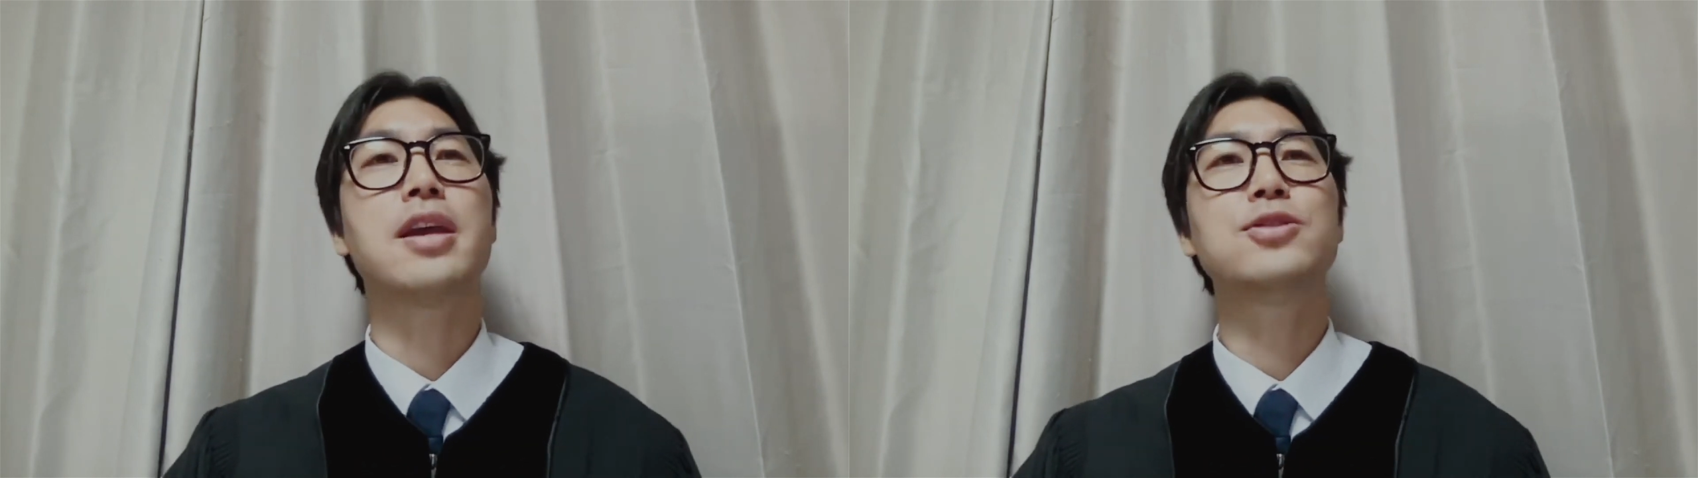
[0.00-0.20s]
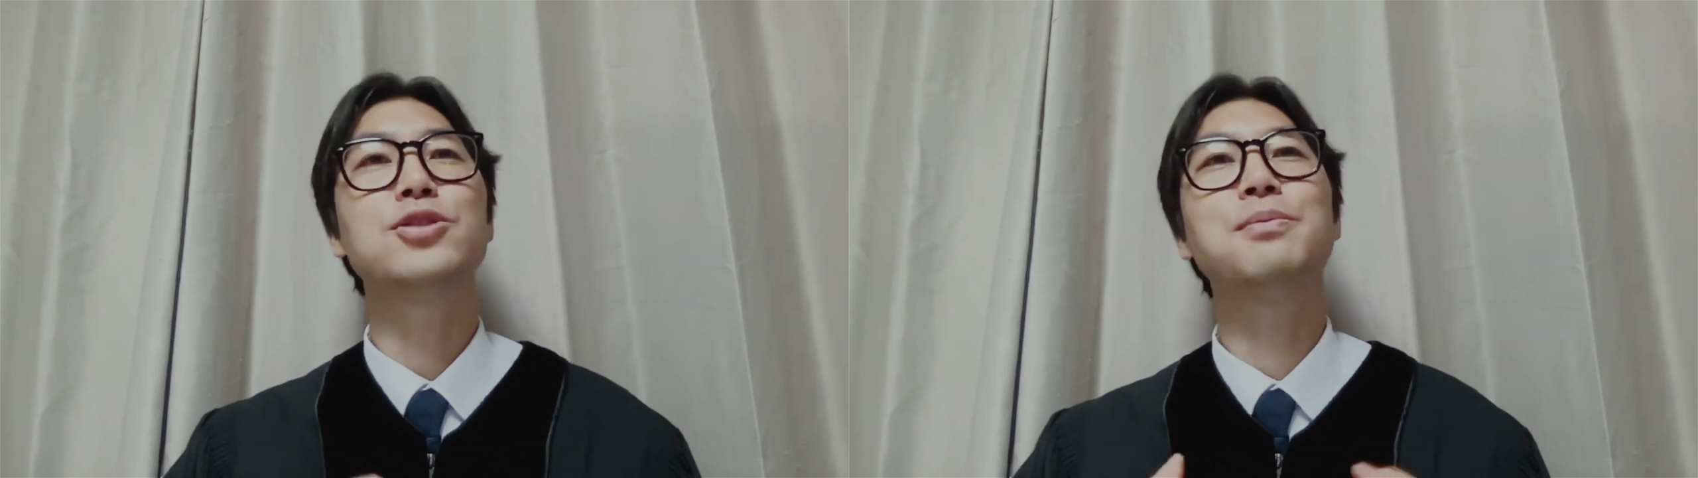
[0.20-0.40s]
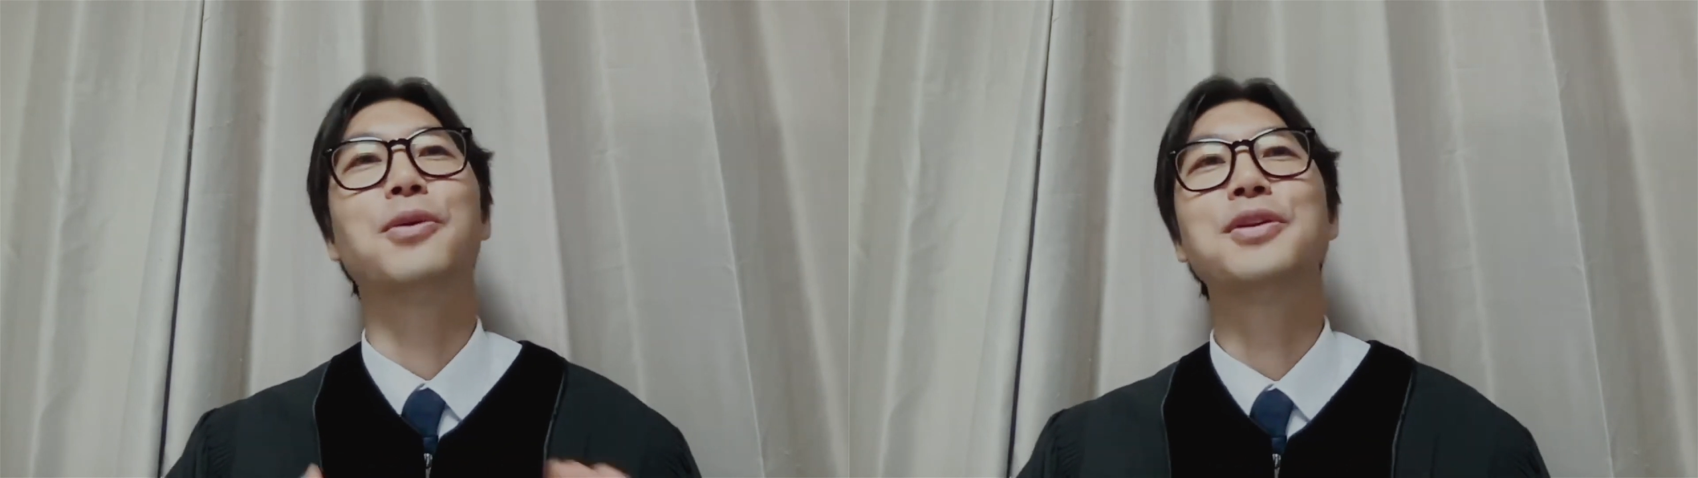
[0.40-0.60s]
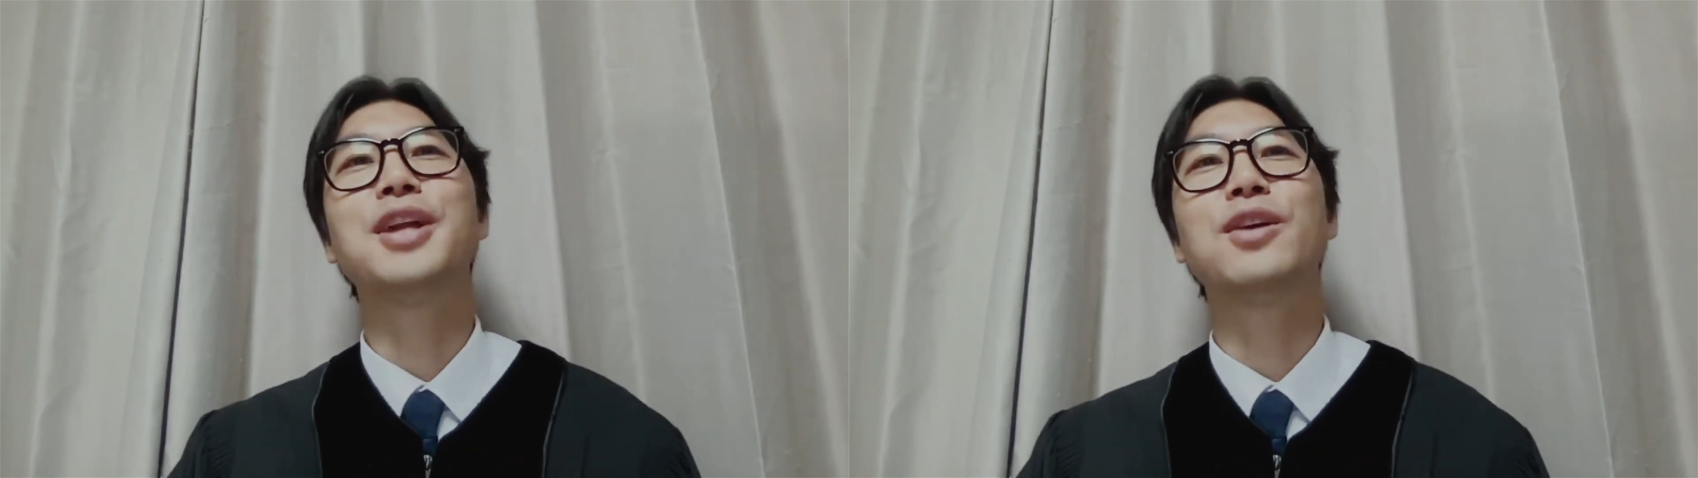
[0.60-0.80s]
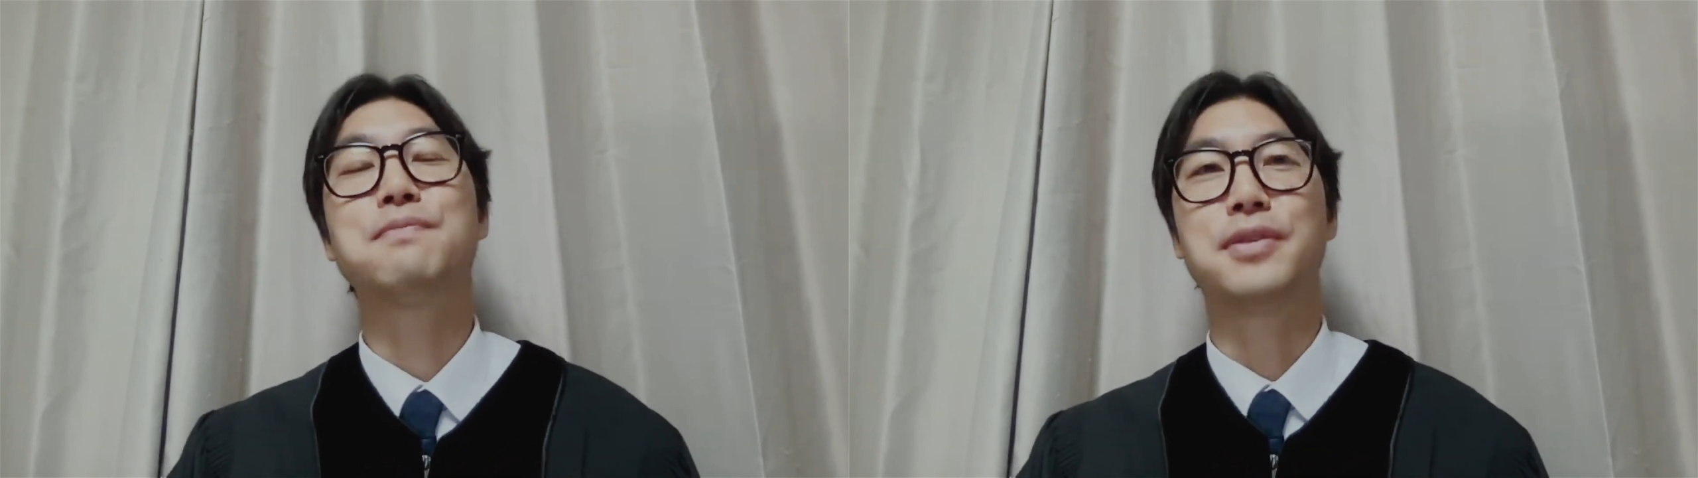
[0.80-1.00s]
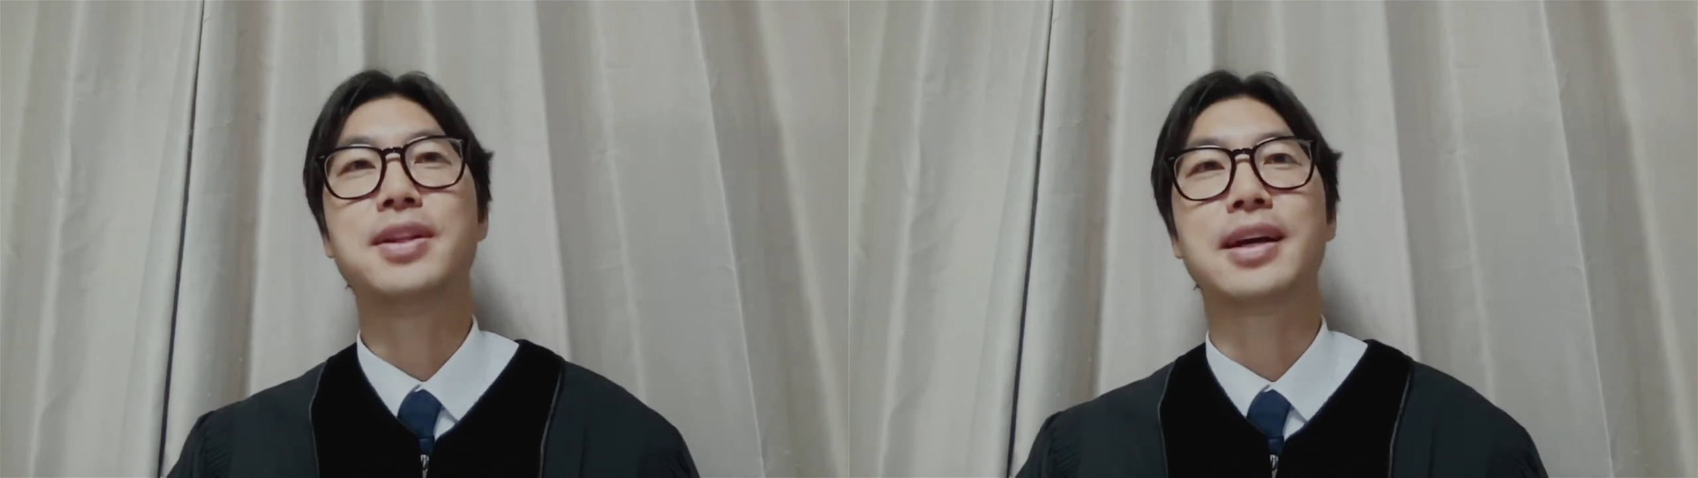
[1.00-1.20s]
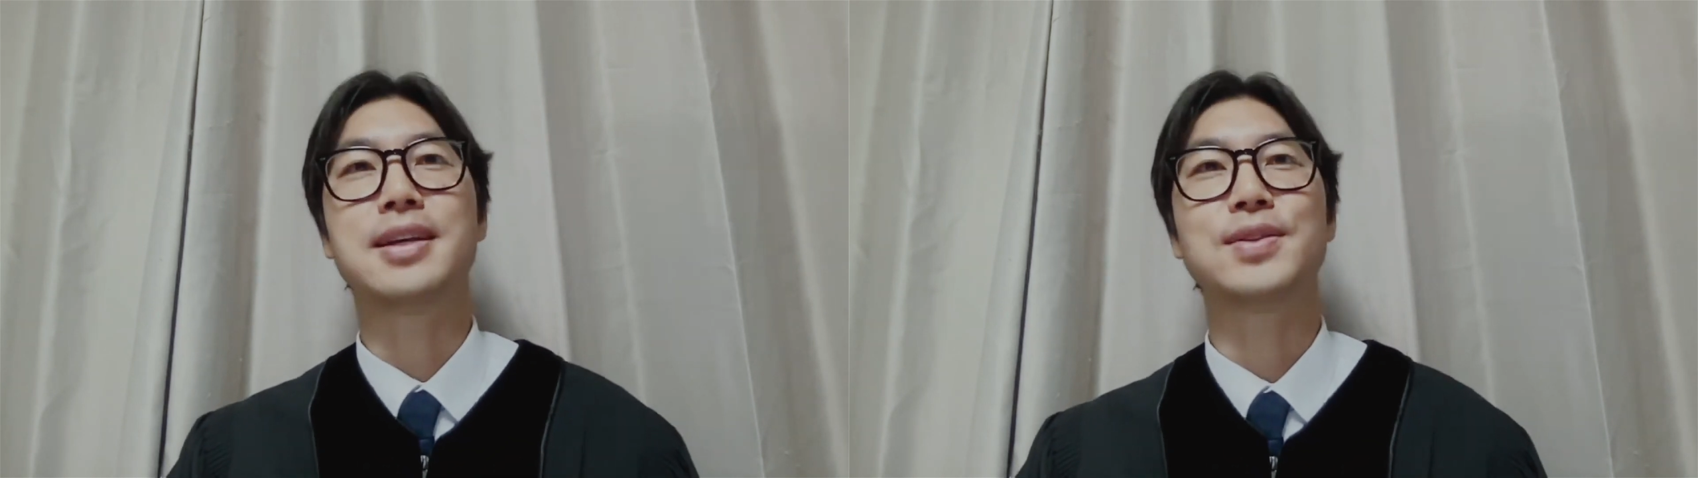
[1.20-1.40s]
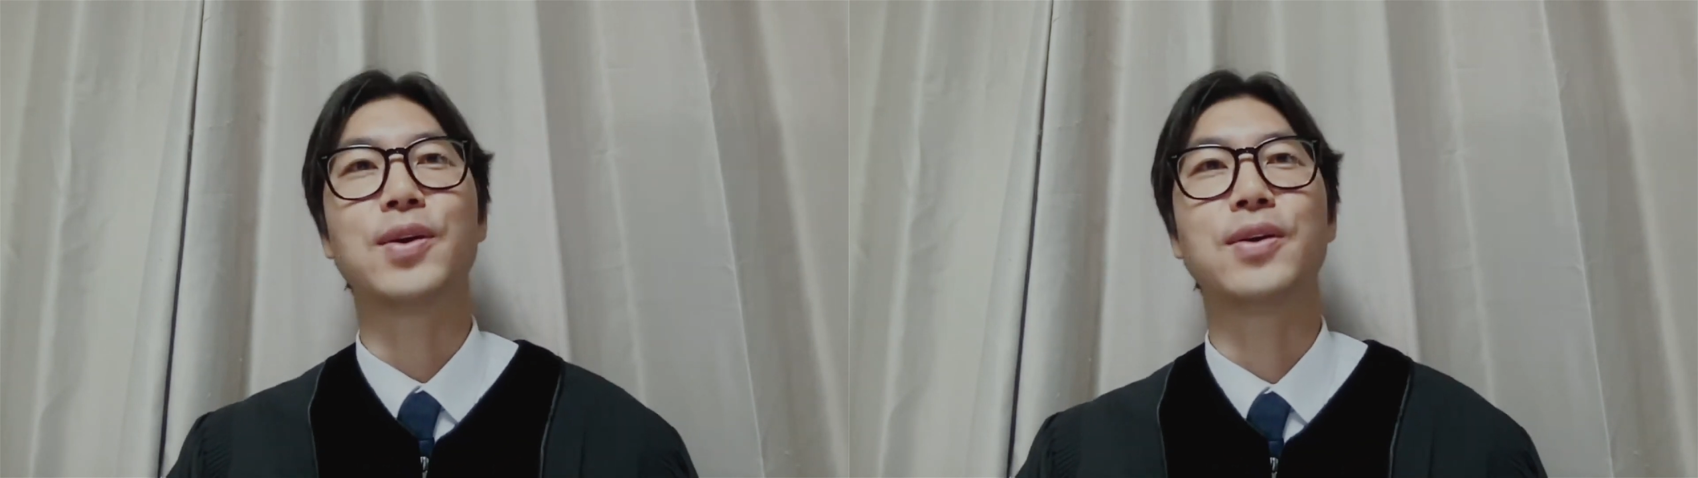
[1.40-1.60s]
예수님 모른다고
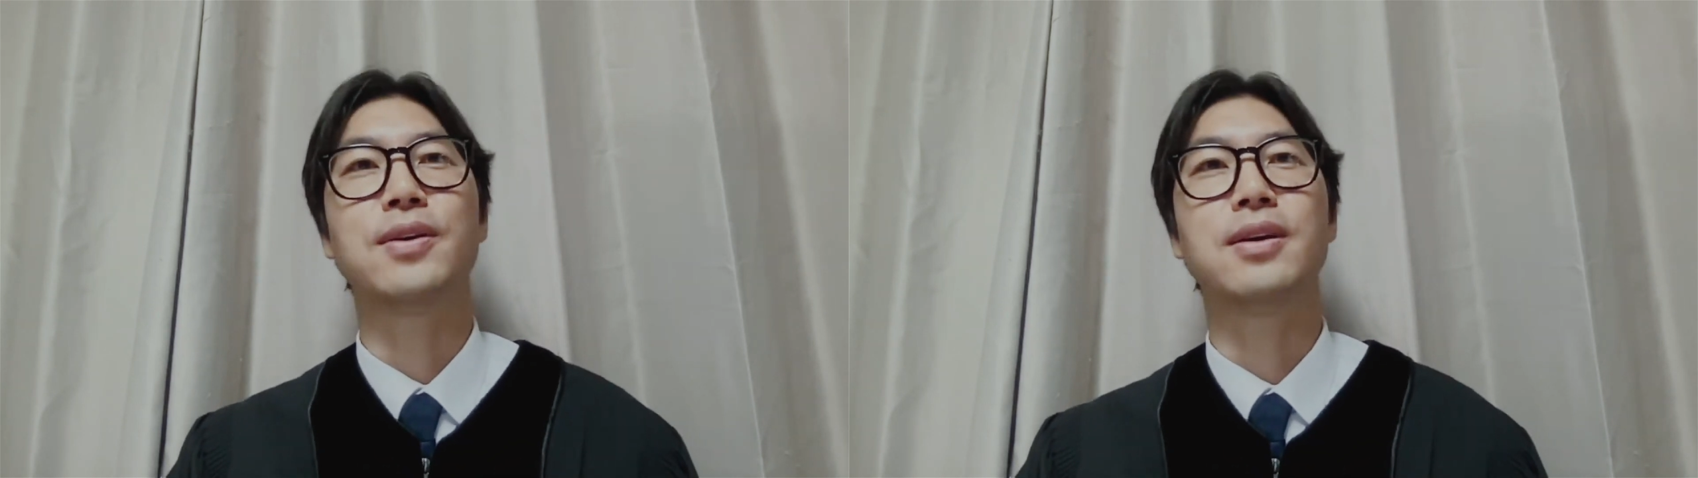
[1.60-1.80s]
부인하겠어요.